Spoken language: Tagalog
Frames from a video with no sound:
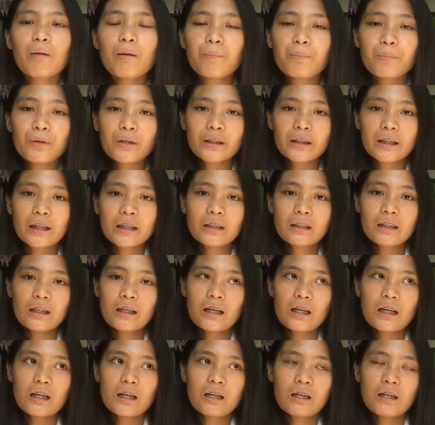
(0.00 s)
Hindi naman porkat
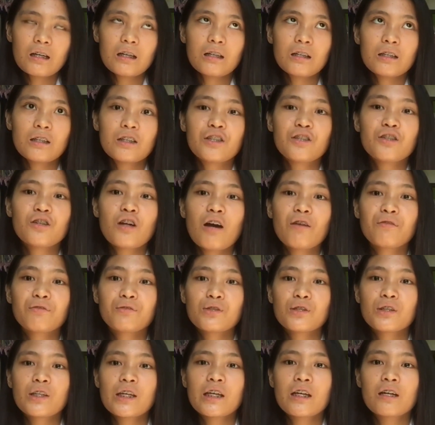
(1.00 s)
na you
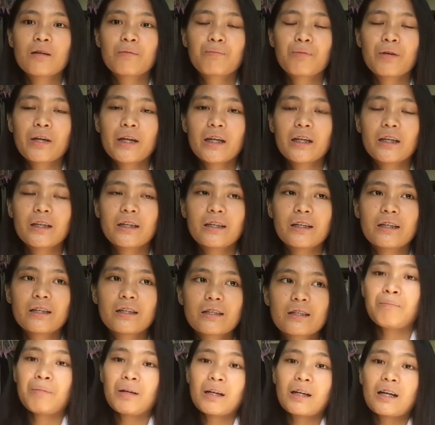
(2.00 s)
have to take a break
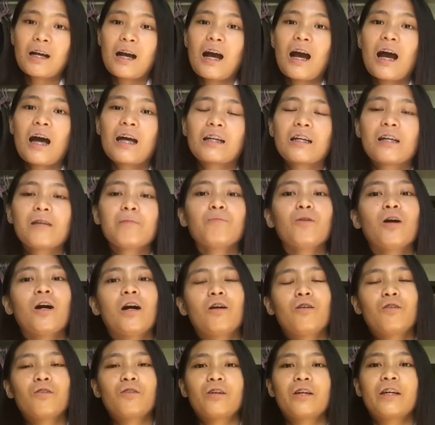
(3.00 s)
is pag-aaral mo,
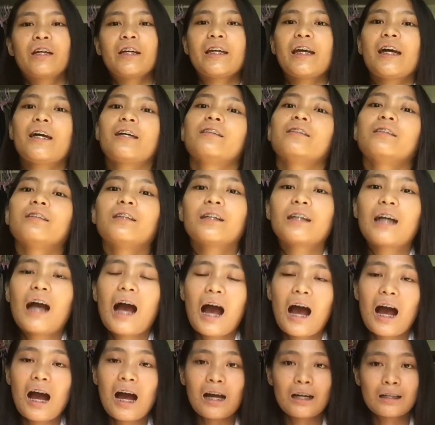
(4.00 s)
ah, okay, yan,
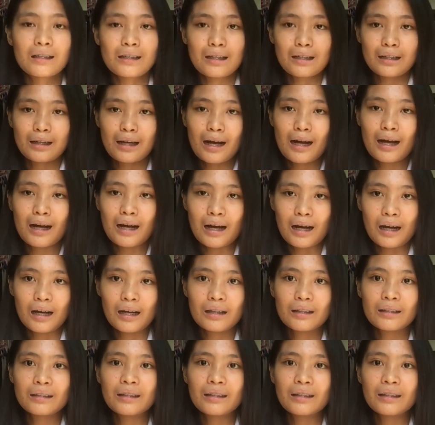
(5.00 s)
nag-aaral ka nga.